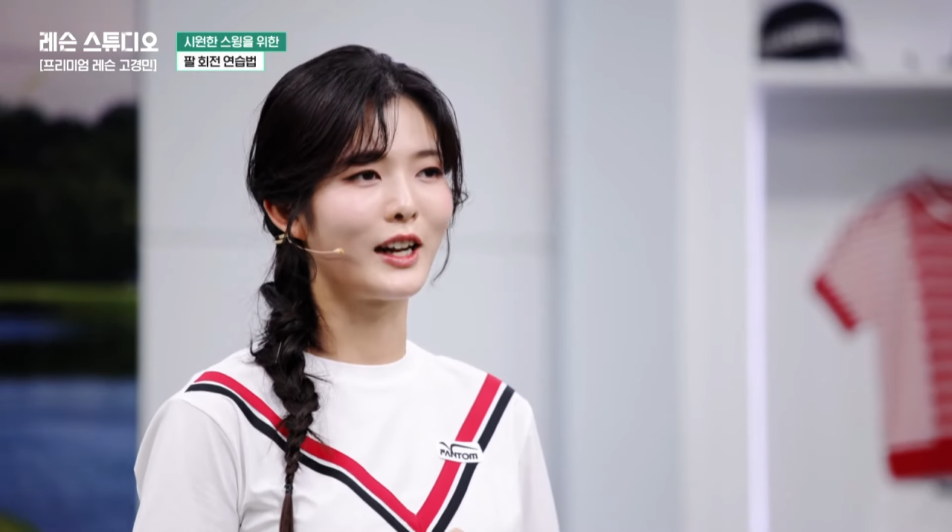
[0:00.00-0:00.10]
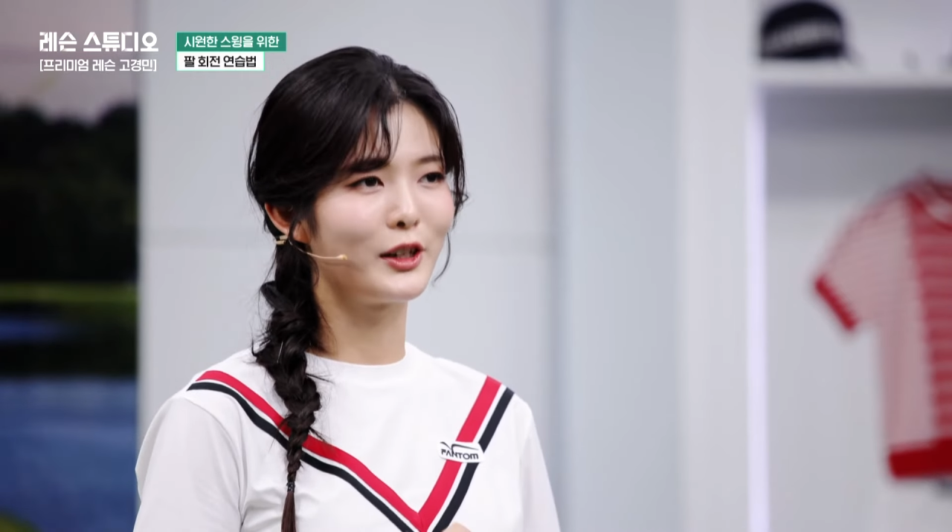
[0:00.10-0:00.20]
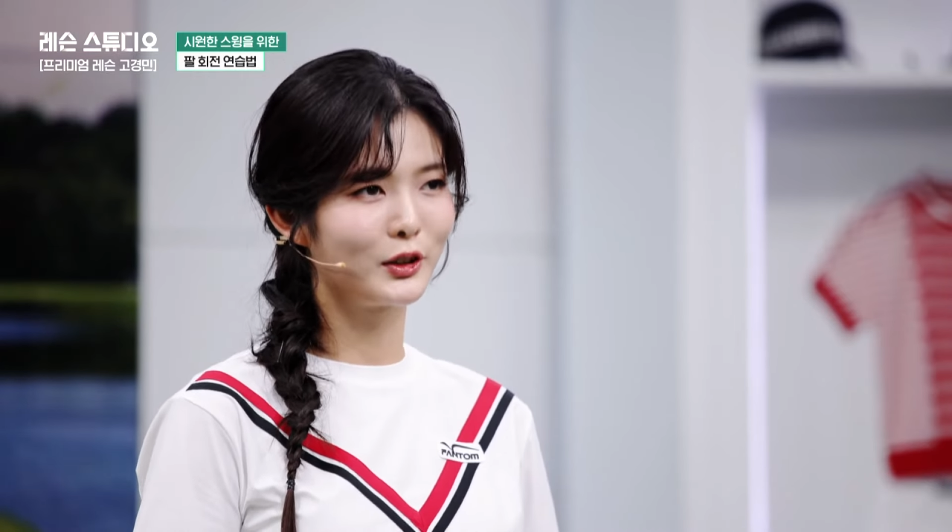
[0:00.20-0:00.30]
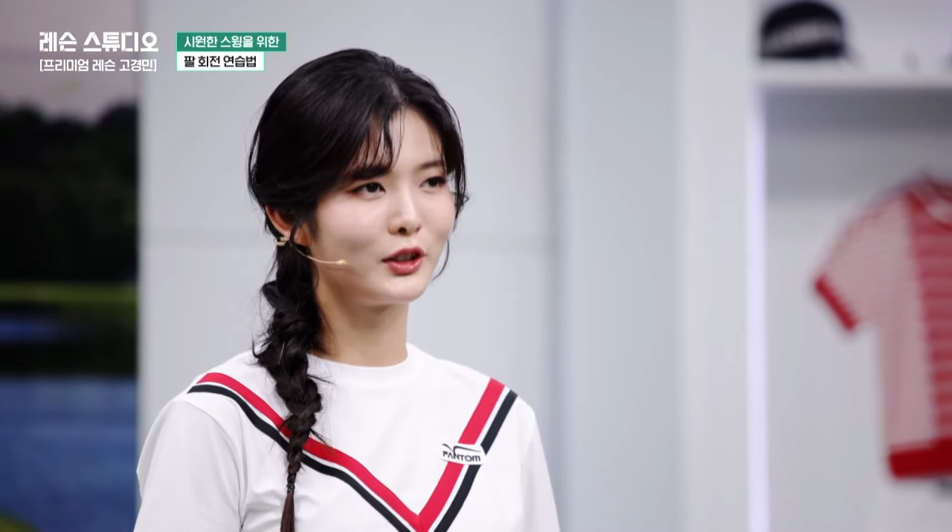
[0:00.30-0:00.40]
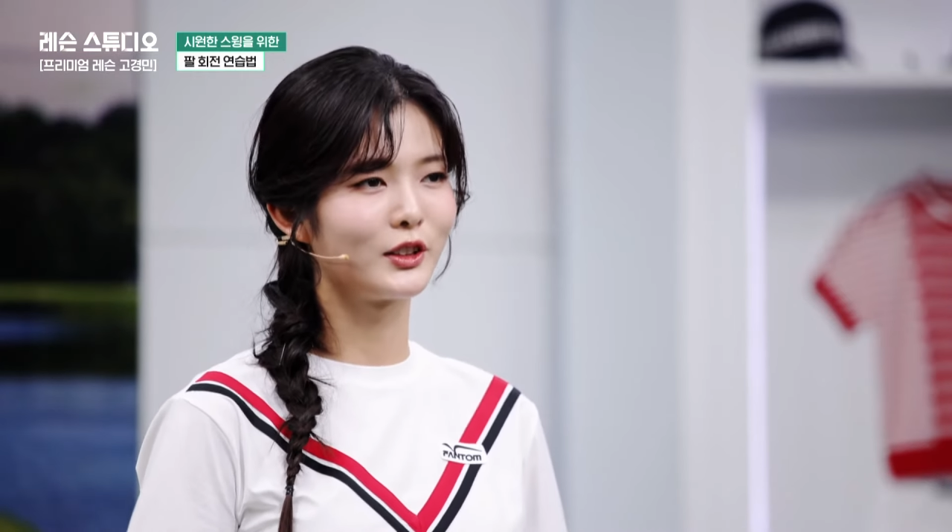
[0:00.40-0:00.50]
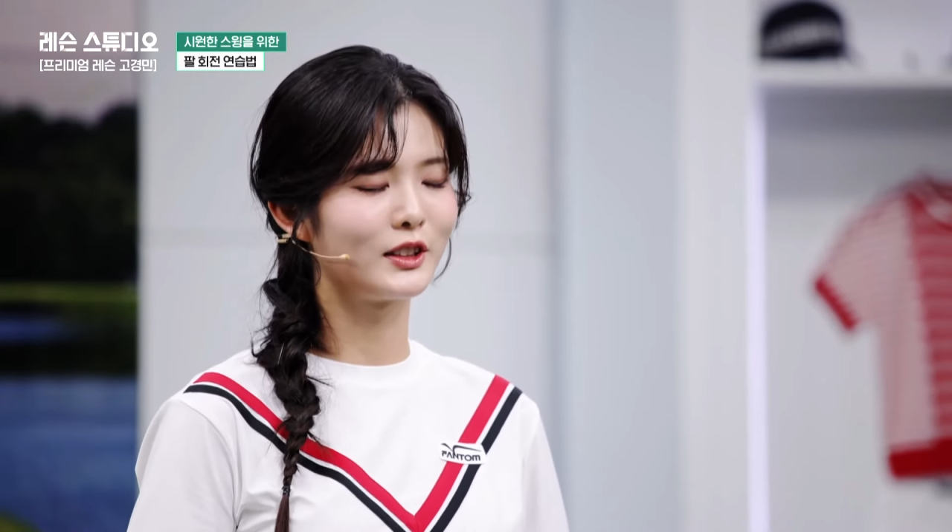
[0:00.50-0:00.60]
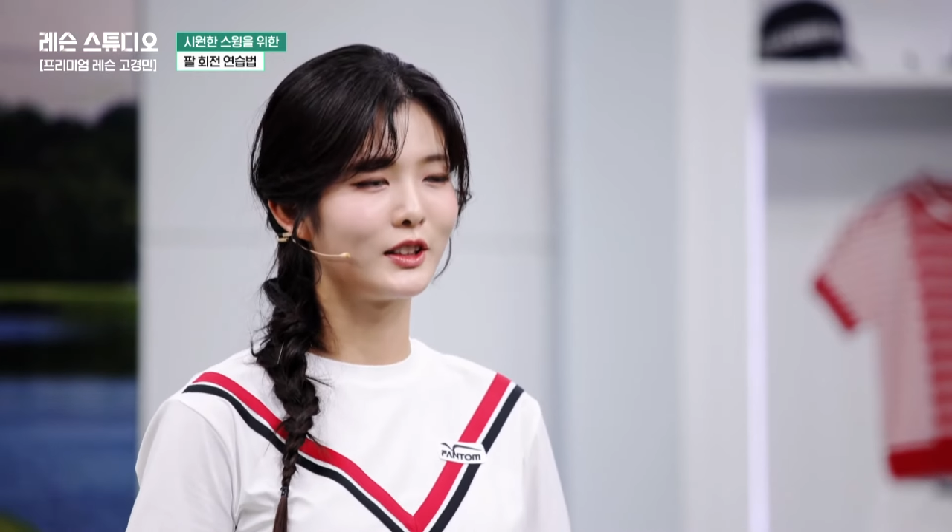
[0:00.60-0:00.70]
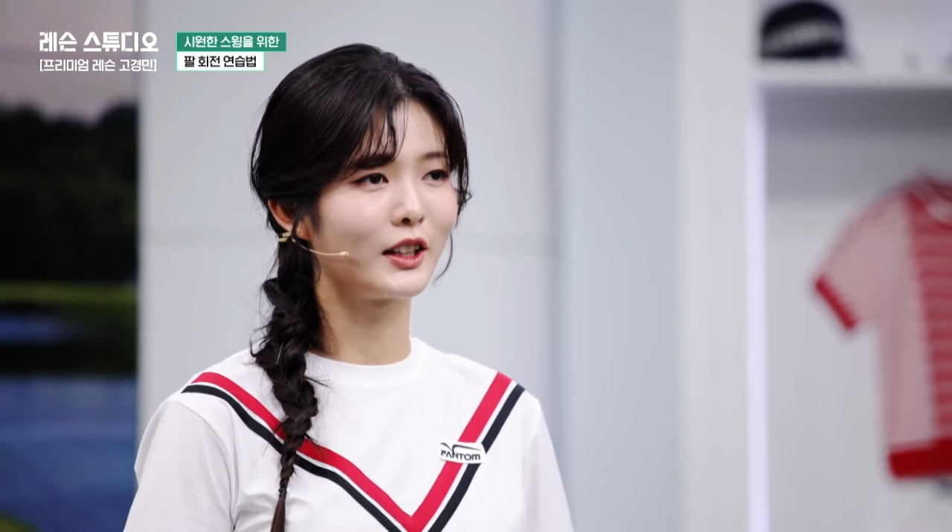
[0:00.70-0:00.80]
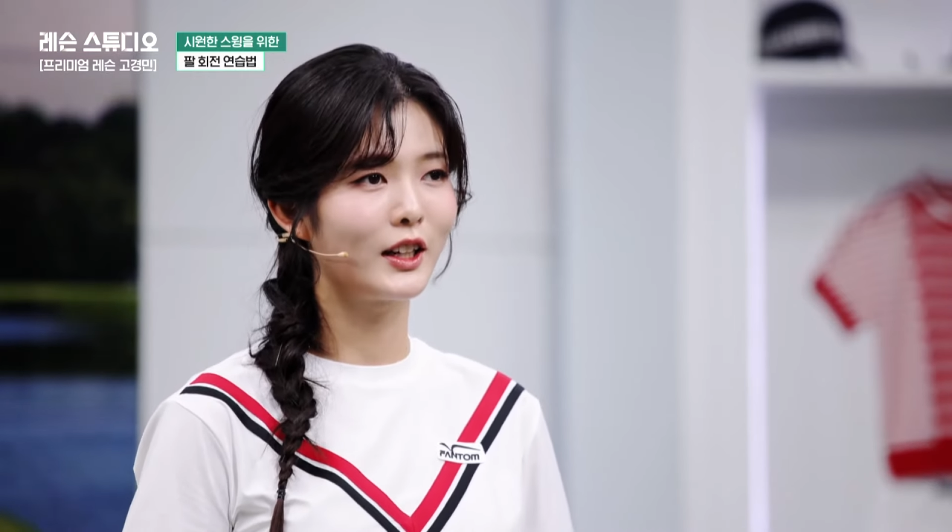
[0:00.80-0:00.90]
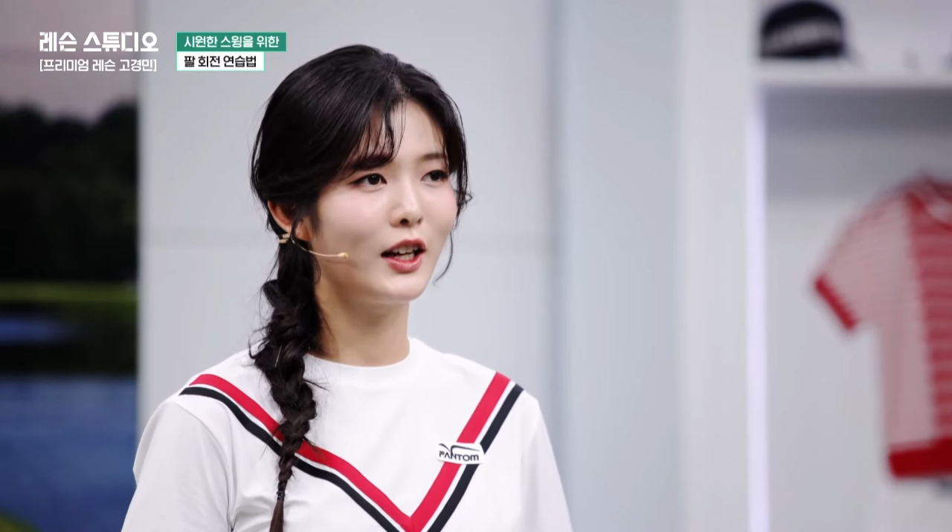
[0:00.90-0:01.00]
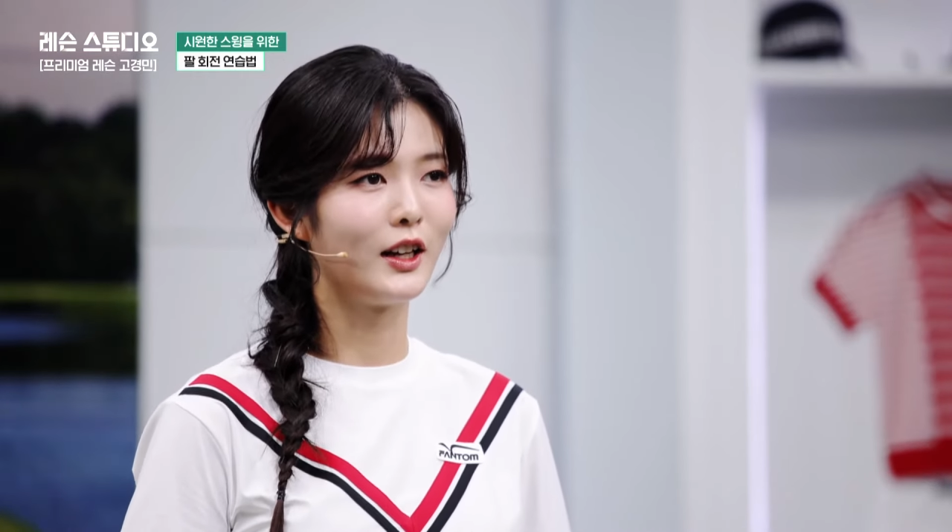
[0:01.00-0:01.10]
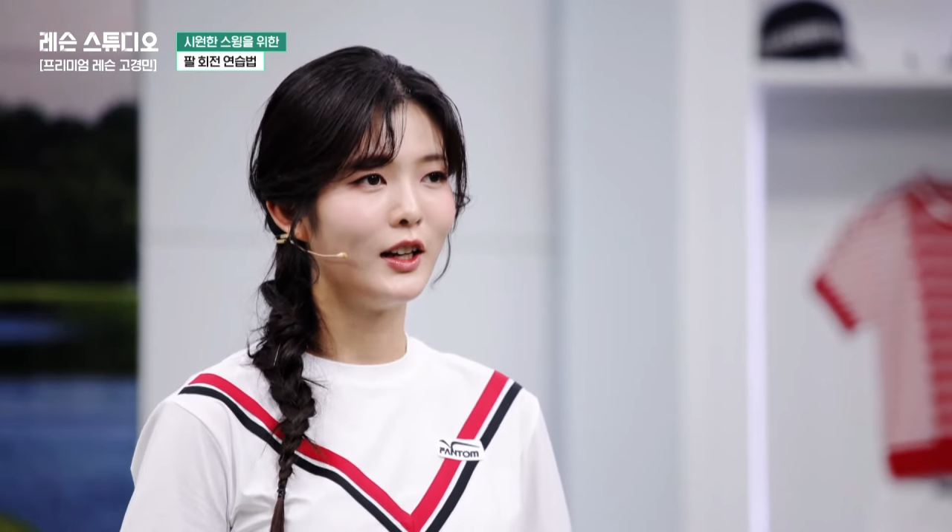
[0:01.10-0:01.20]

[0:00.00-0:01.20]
알려드렸으니까